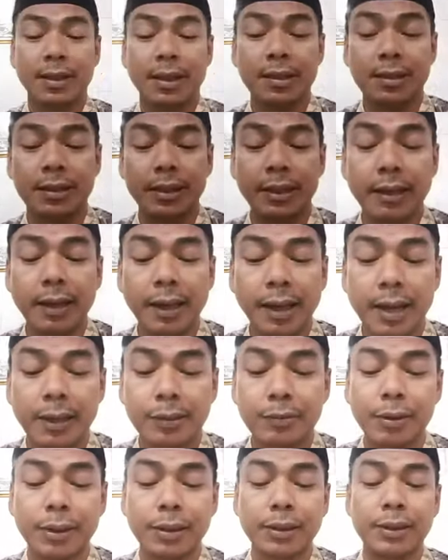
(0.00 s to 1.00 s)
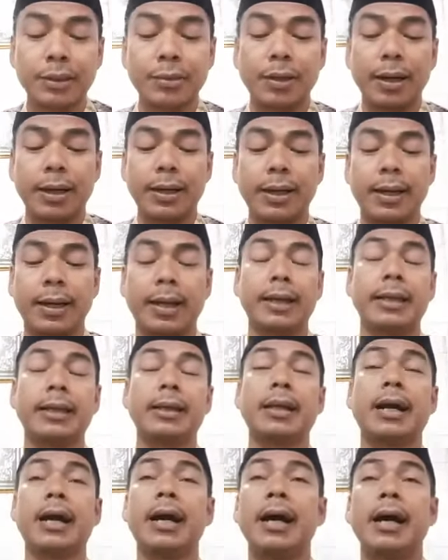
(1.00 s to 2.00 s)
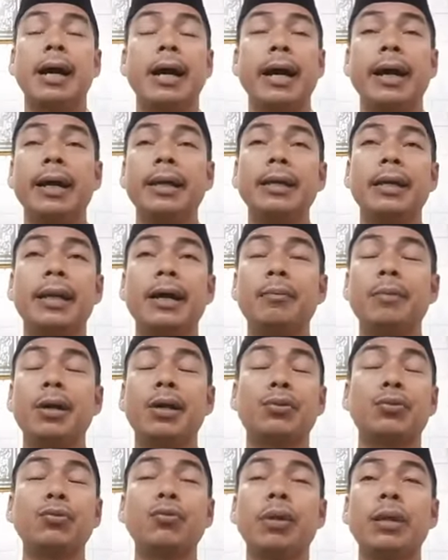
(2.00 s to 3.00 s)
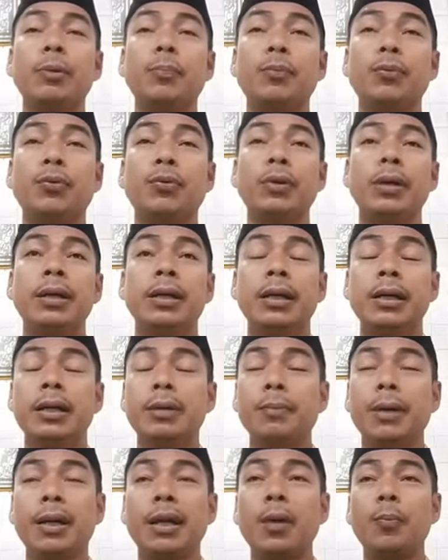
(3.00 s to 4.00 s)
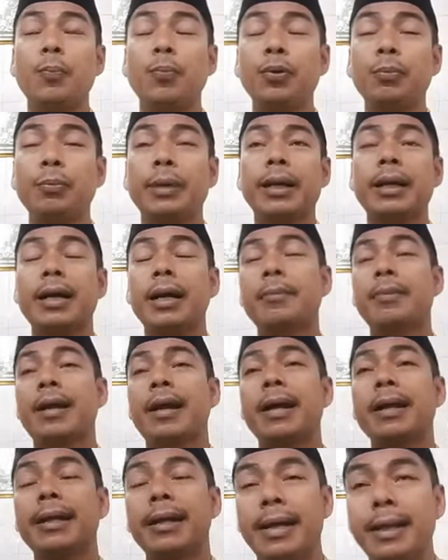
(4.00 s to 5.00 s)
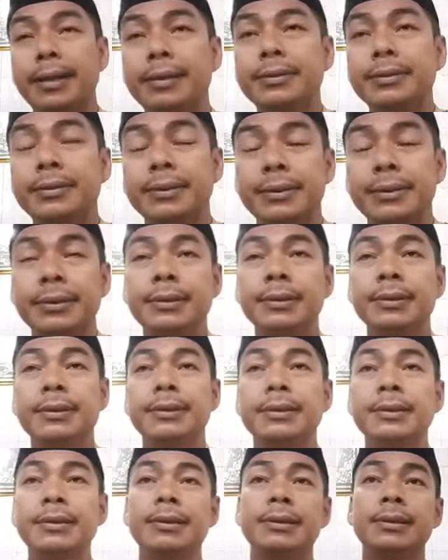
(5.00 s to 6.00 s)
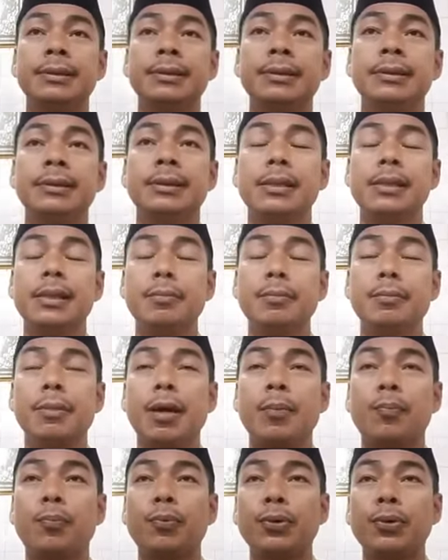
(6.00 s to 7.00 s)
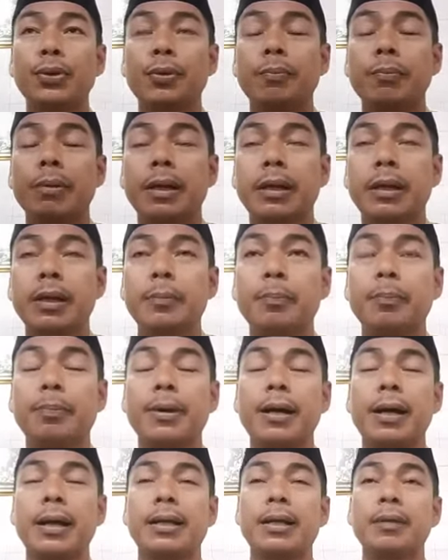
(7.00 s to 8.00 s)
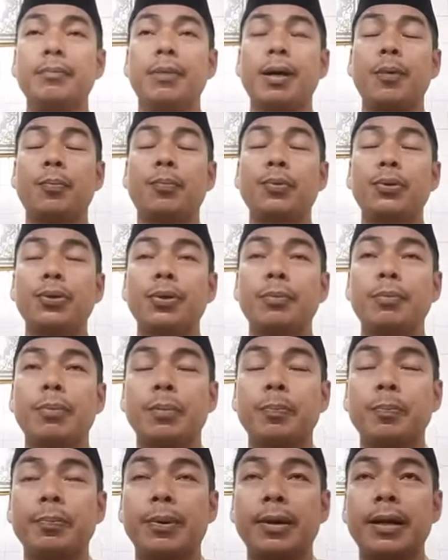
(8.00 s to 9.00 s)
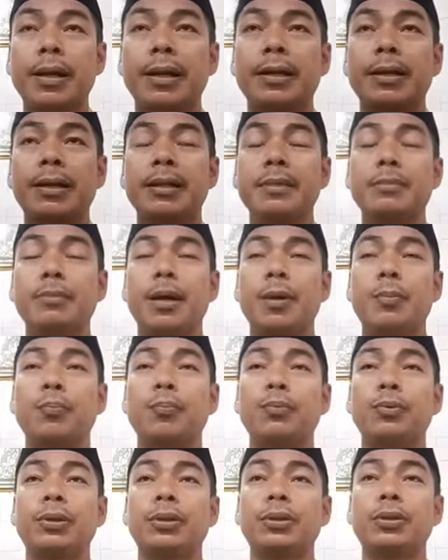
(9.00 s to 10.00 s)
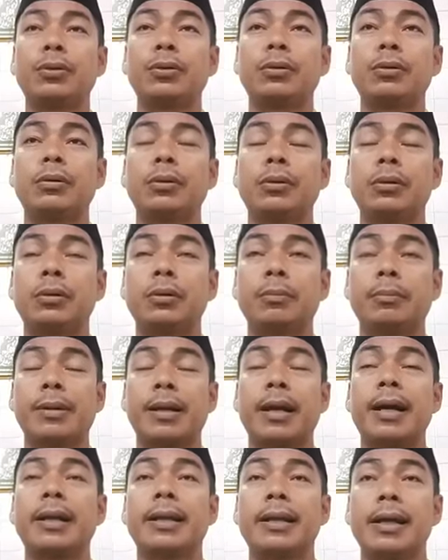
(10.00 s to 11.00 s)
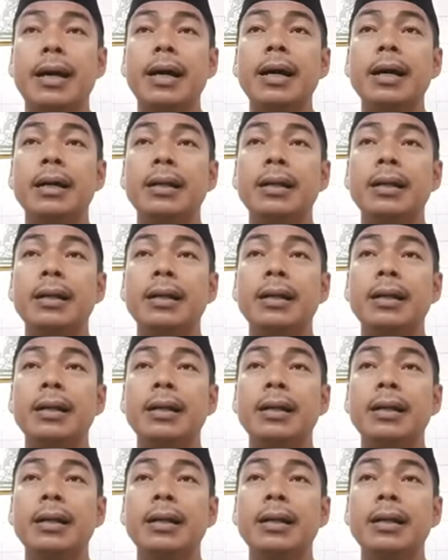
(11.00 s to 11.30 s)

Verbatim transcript: Zillah itu artinya adalah hina. Aina masukipu, dimanapun mereka berada. Dimapunnya berkiprah, dimapunnya berperan, dimapunnya eh, berada.